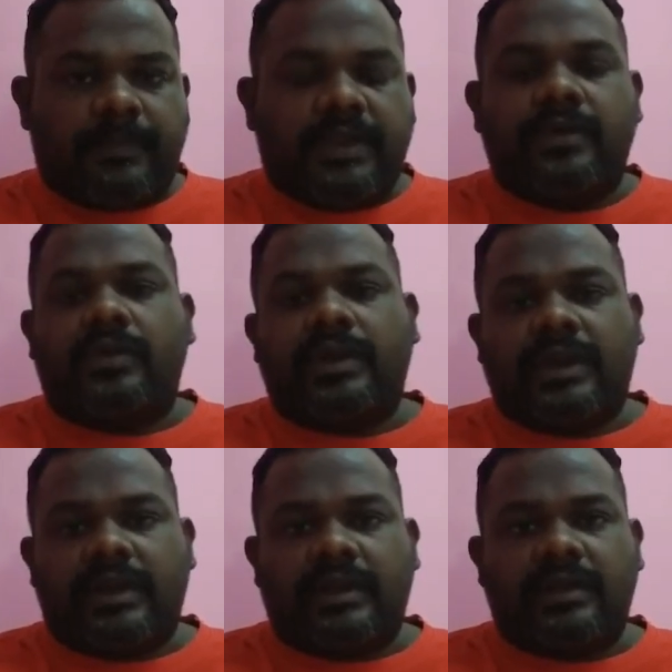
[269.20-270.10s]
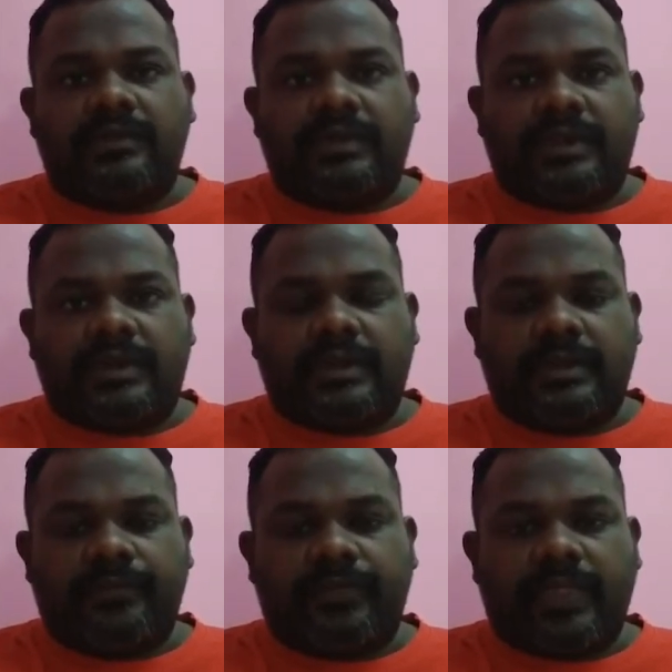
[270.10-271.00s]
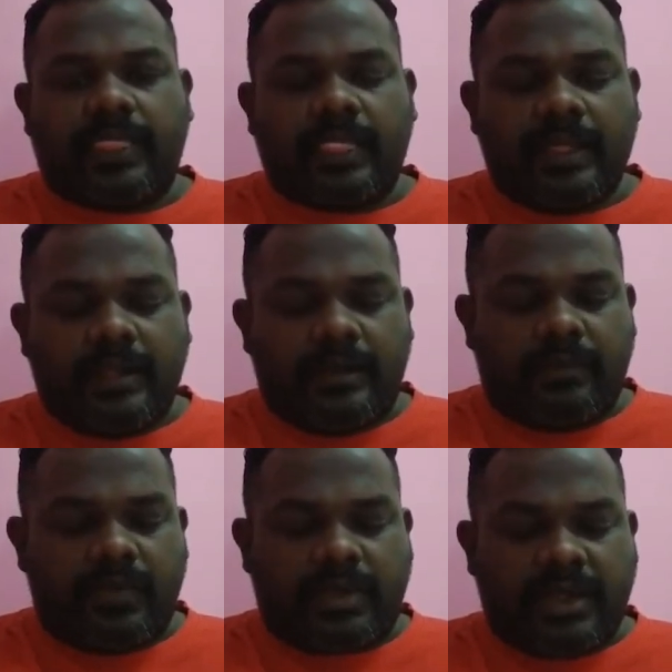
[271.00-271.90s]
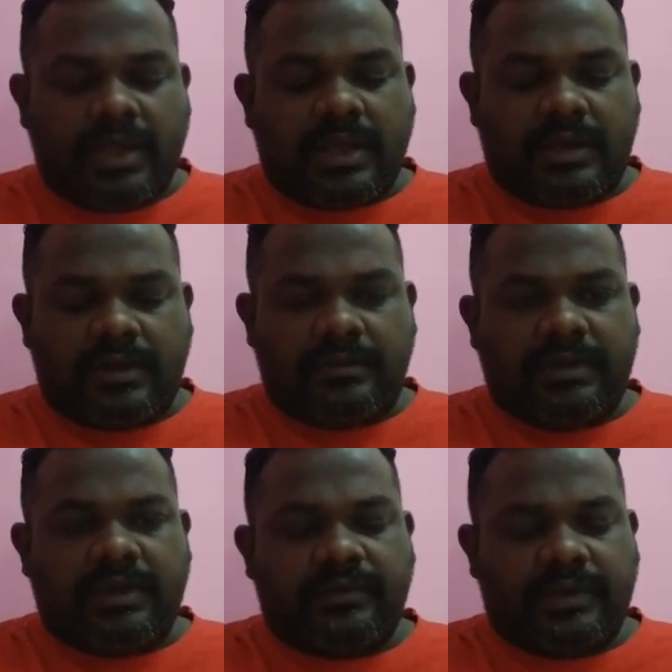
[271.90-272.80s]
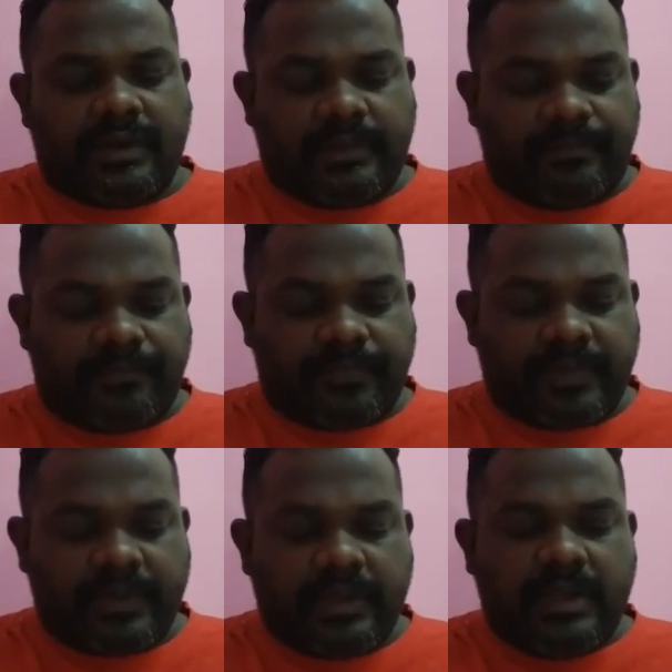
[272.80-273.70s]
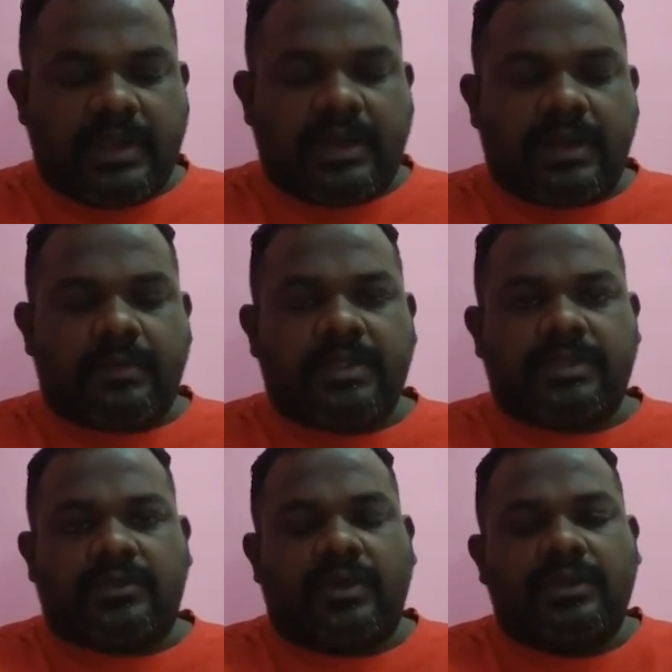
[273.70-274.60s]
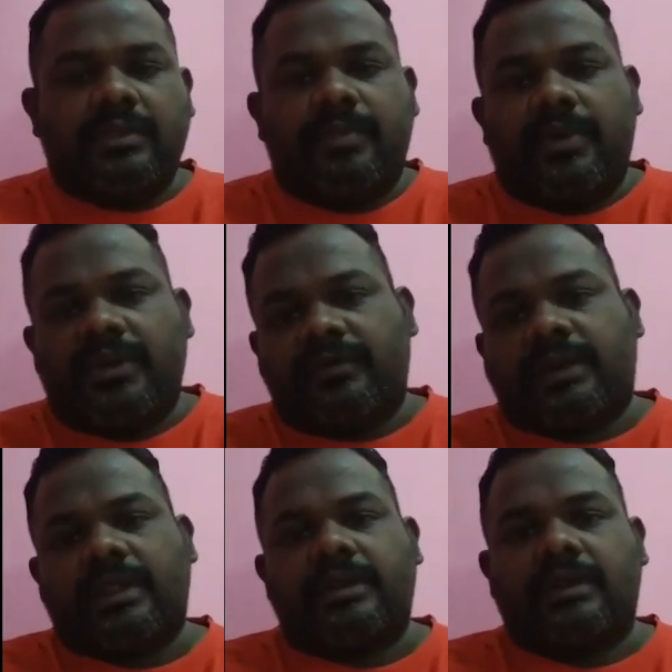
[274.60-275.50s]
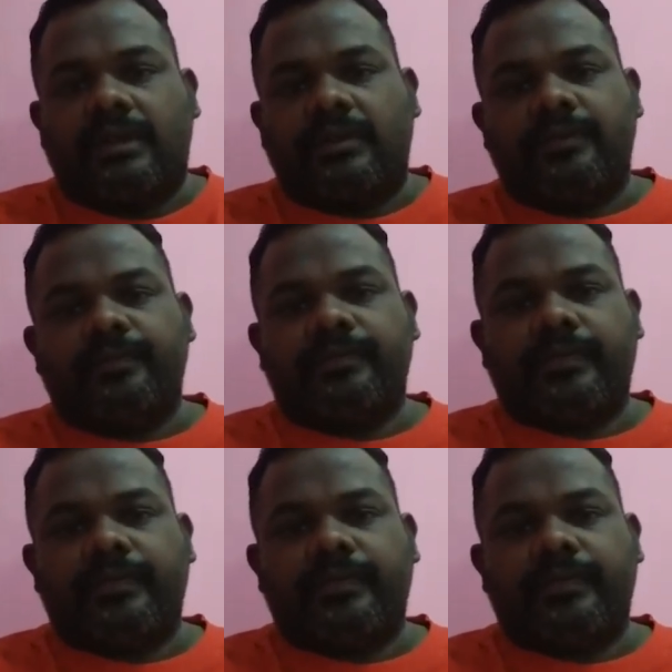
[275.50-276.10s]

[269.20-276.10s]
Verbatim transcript: இந்நூலை நான் எழுதுவதற்கு முக்கிய காரணம் என்னவென்றால் நமது தொலைந்து போன வரலாறுகளையும்